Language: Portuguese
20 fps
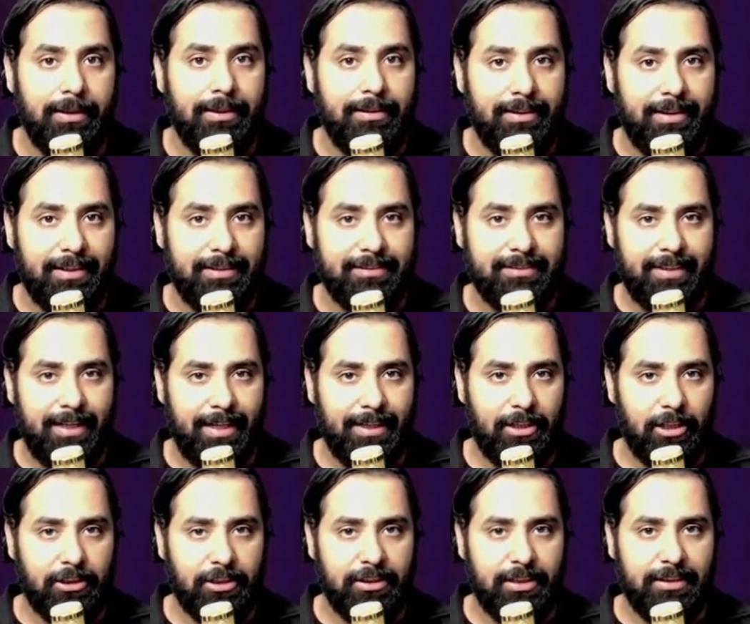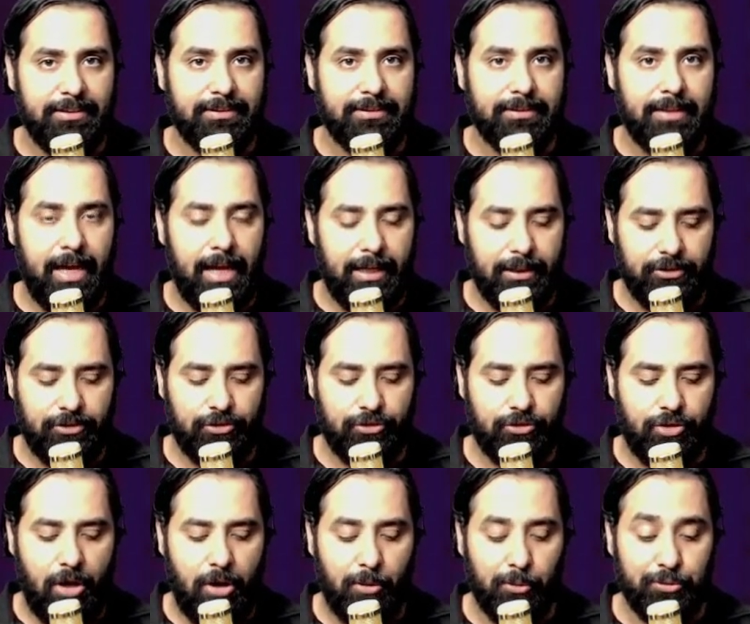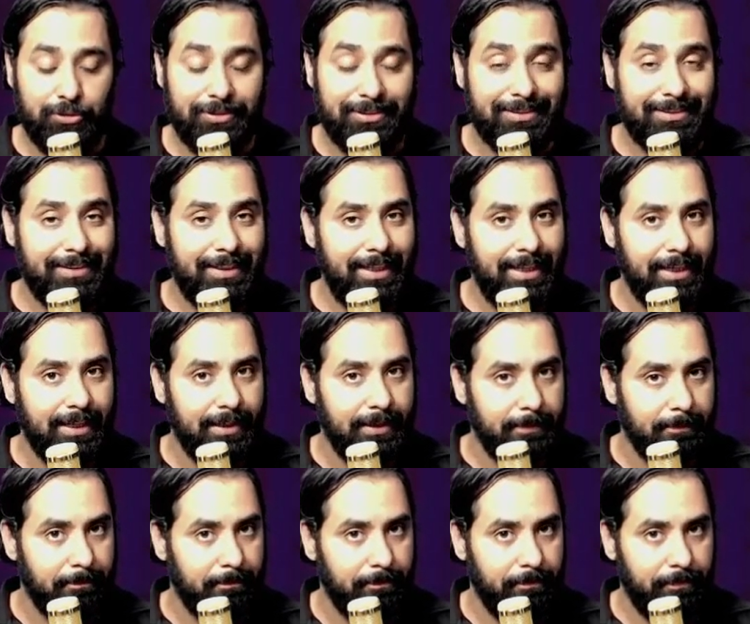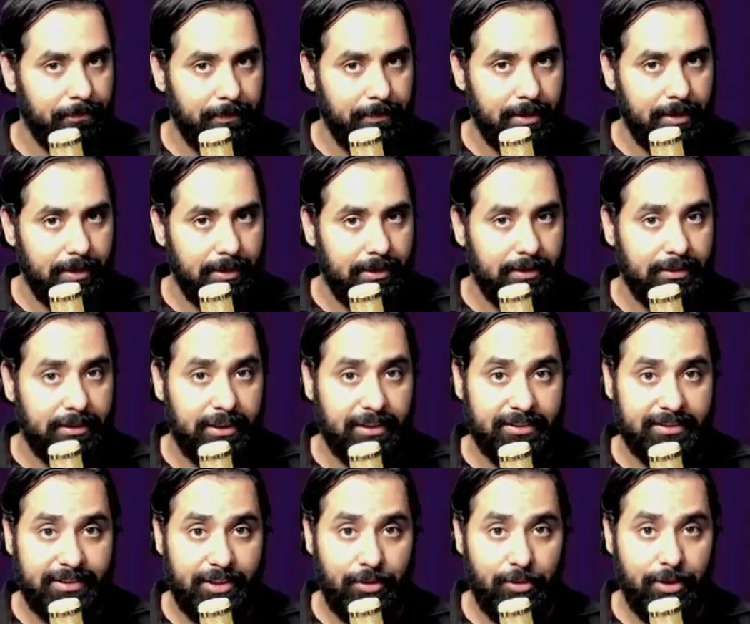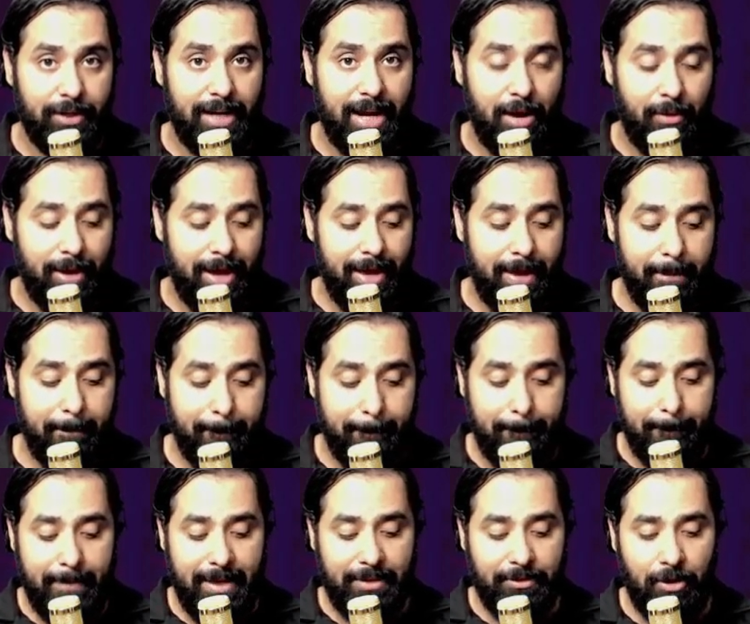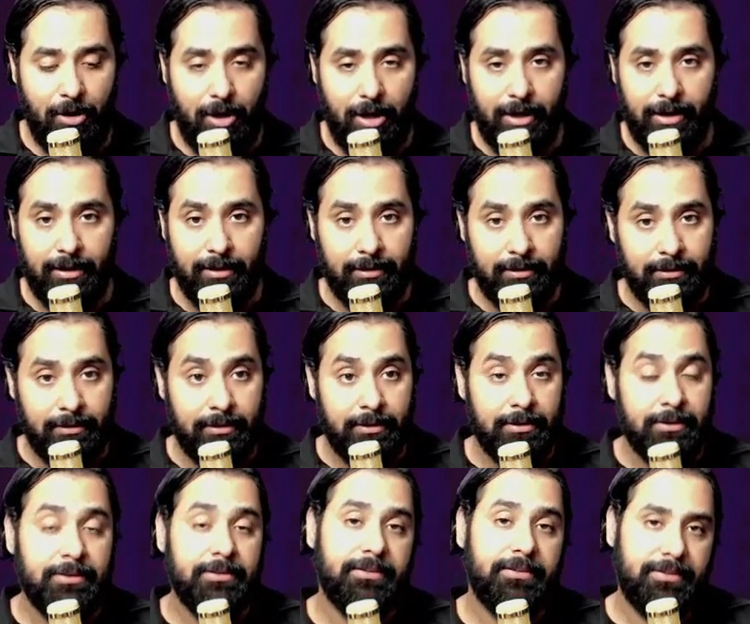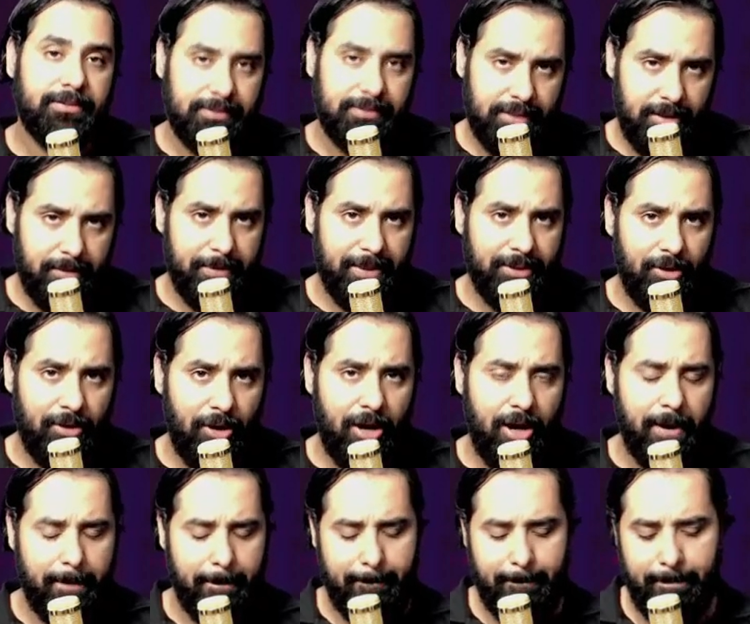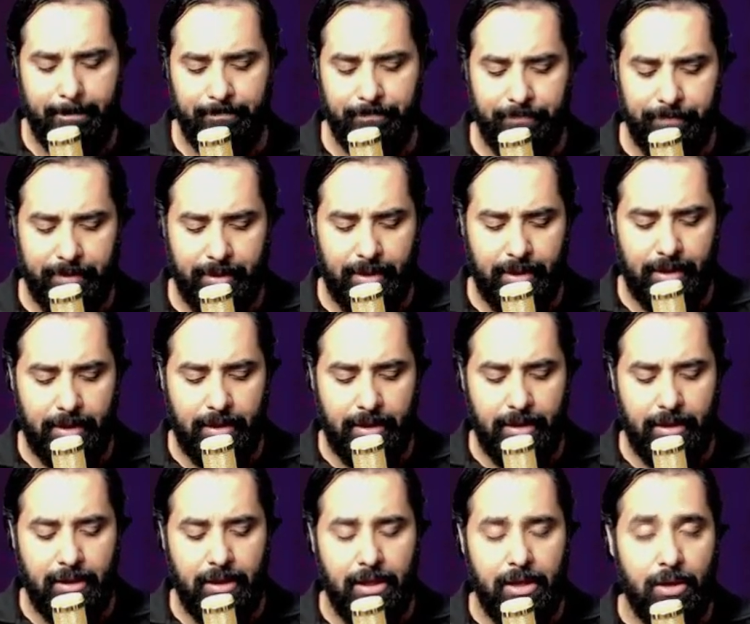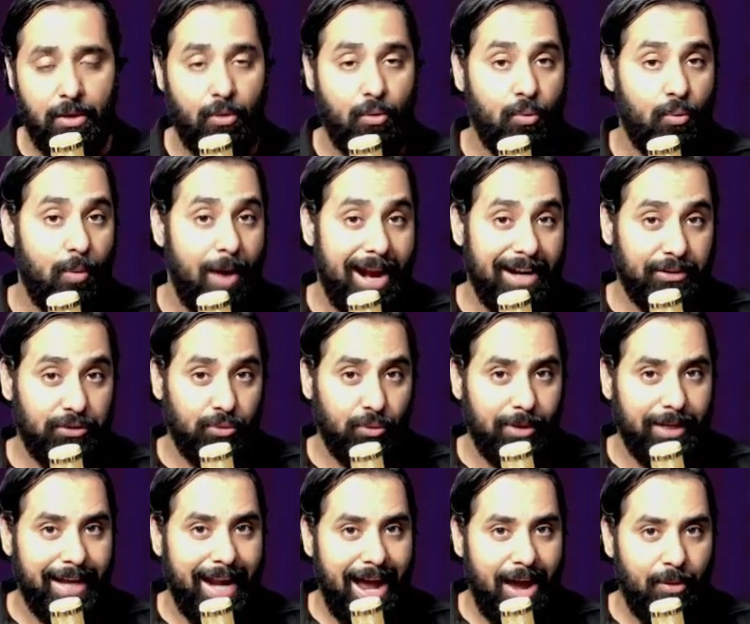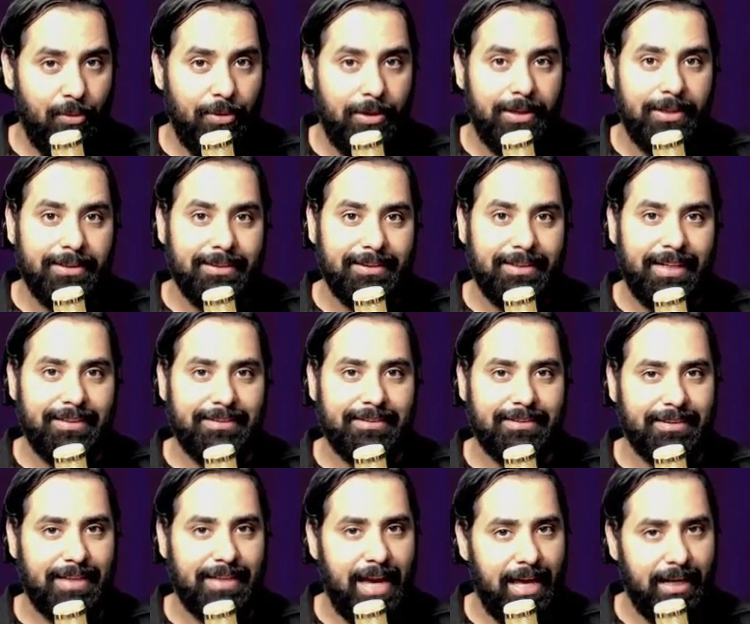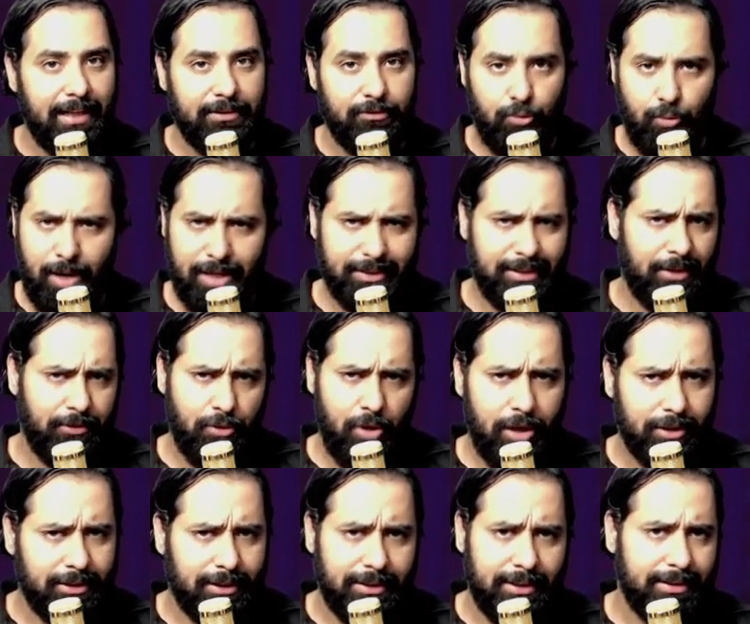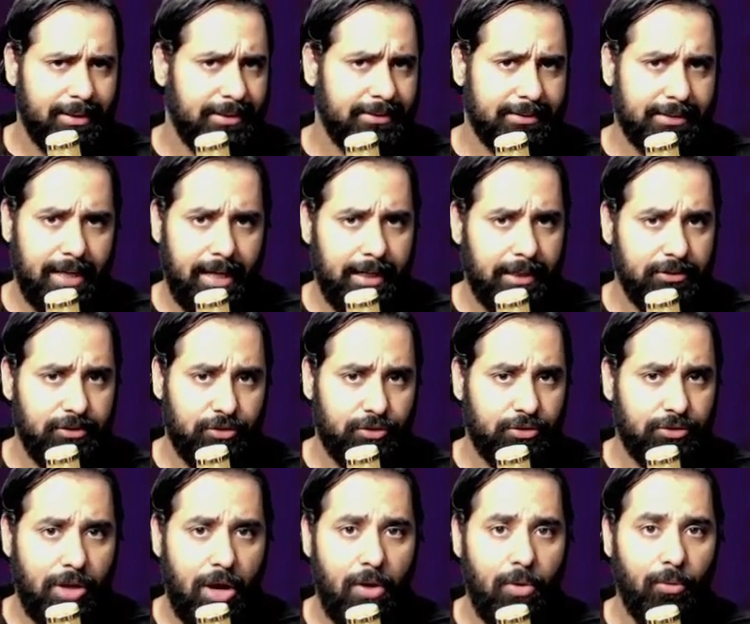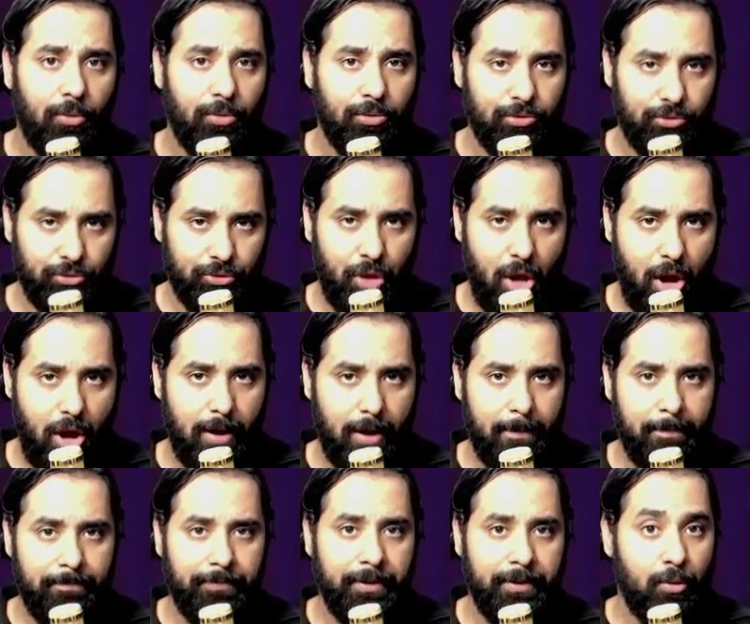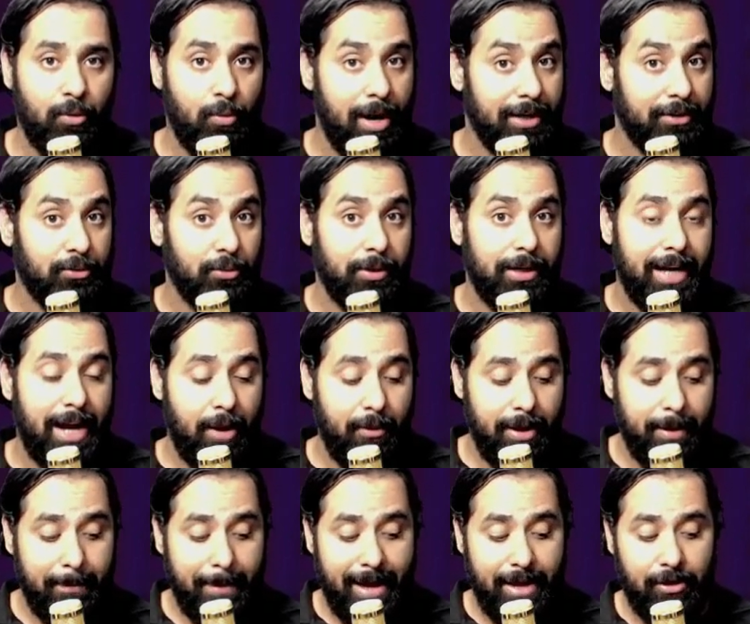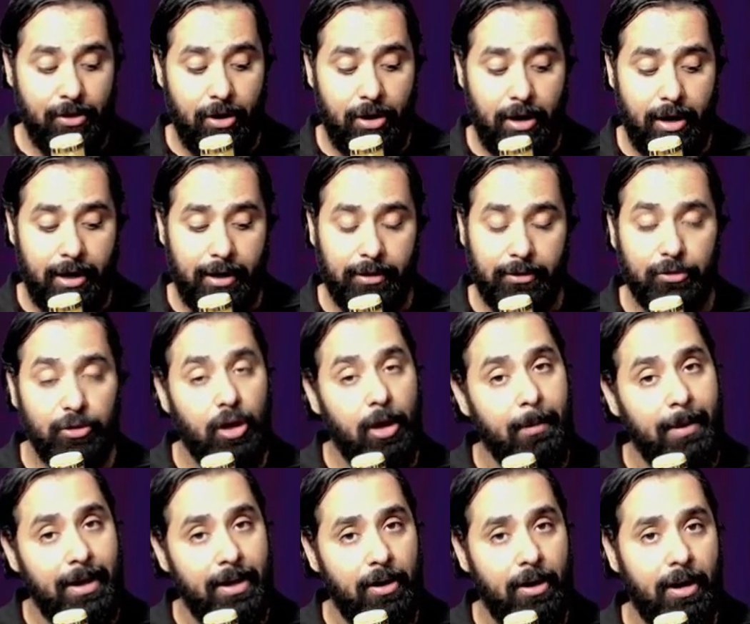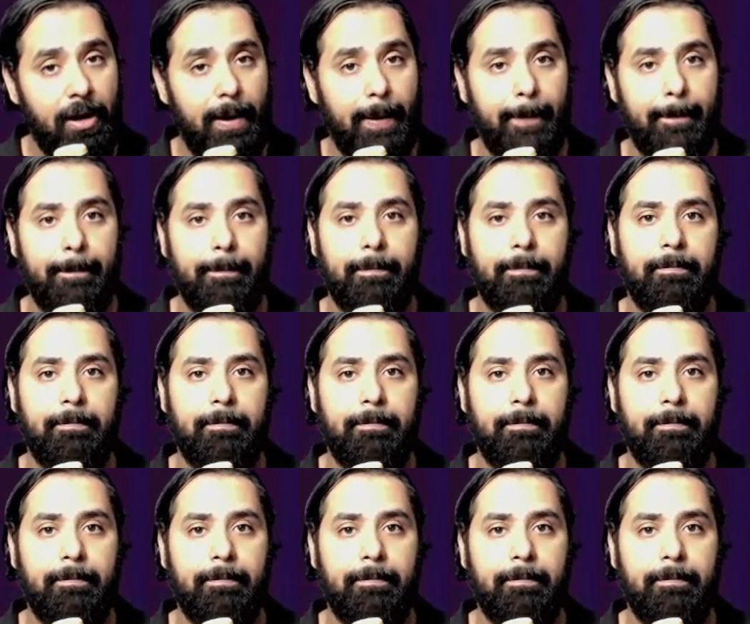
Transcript: Terceira nota da escala de Sol, Si. Terceiro grau é menor, Si menor. Quarto grau da escala, quarta nota né, da escala de Sol, Dó. Quarto grau é maior, Dó maior